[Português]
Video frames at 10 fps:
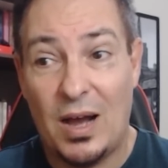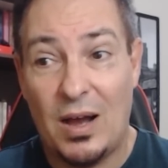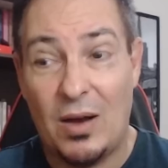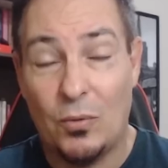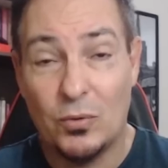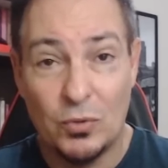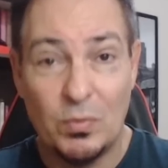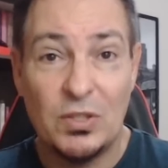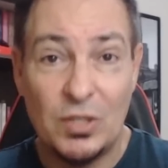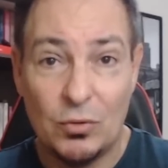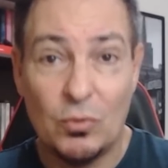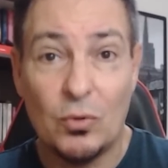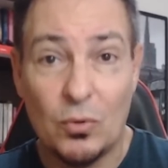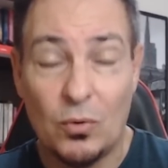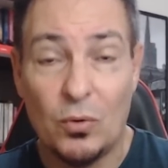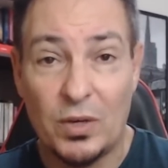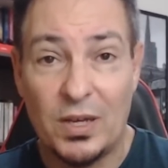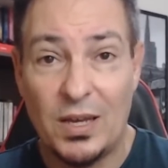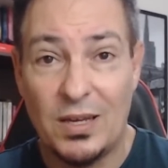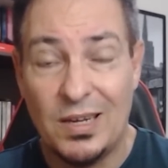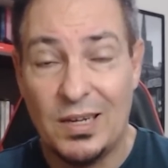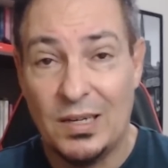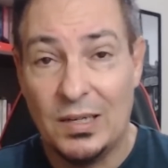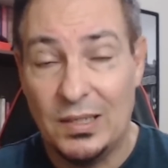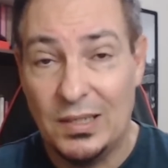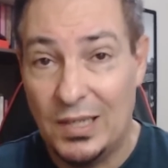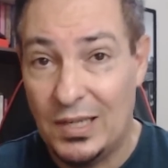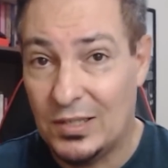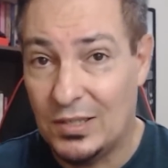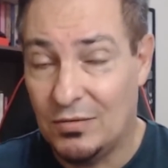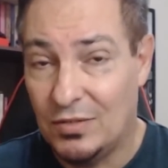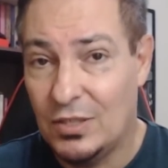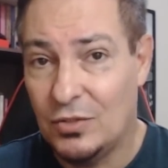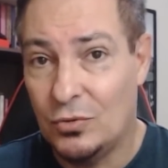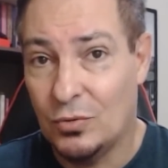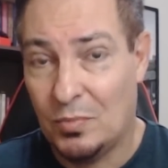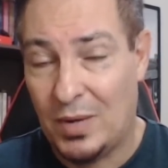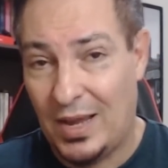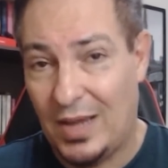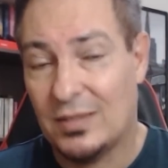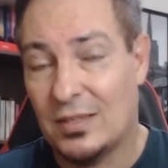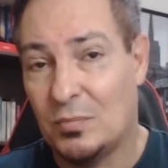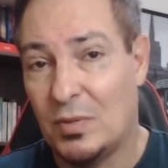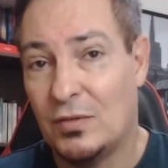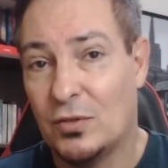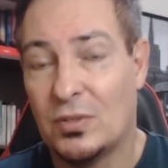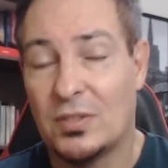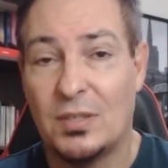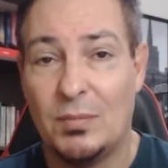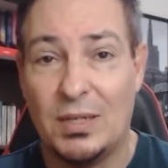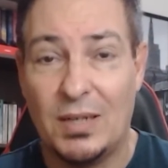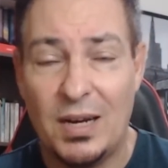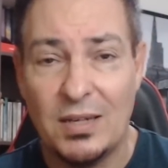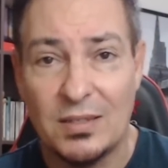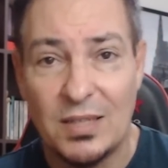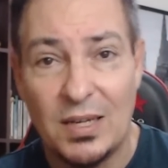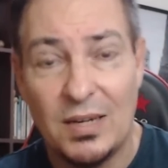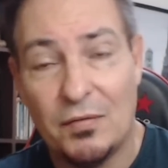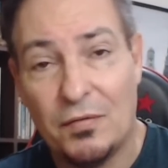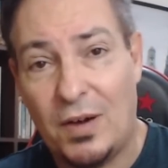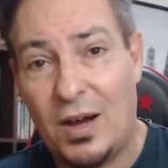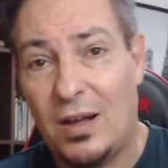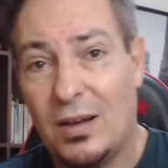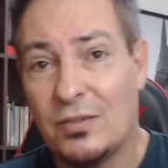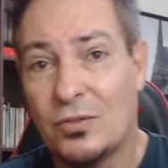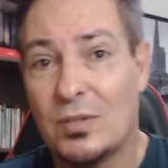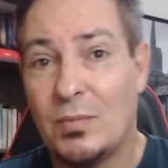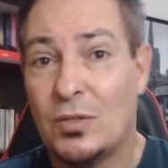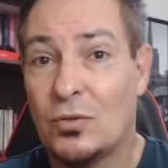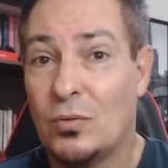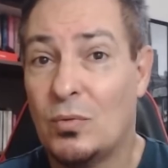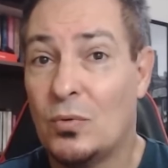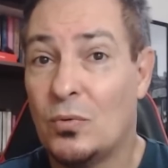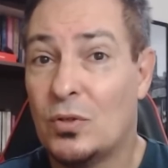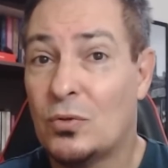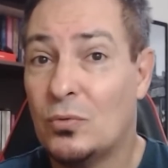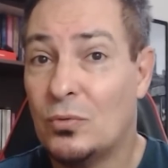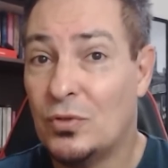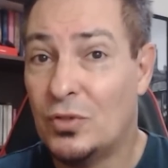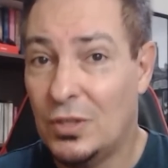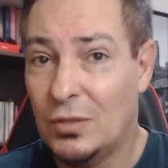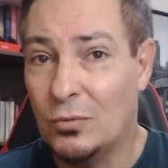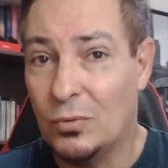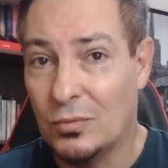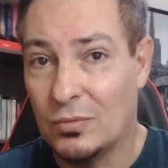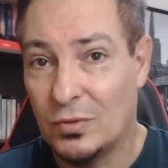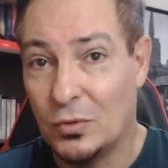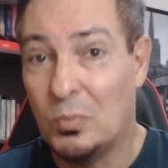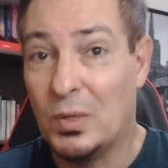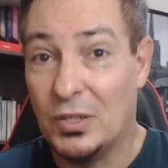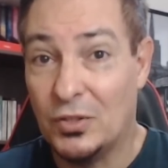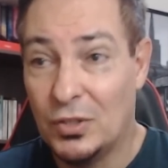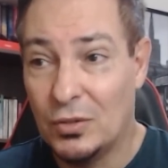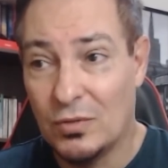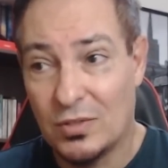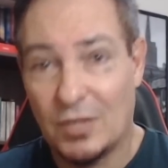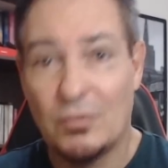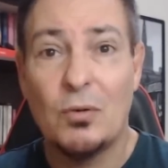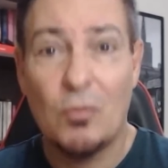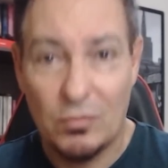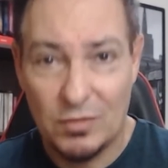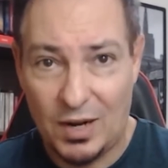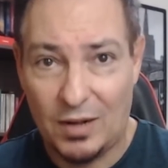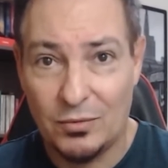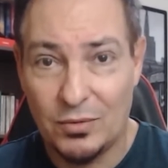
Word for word: o subtítulo que eu coloquei neste vídeo, para estas previsões semanais, fala justamente sobre o escondido e o perdido sendo encontrado.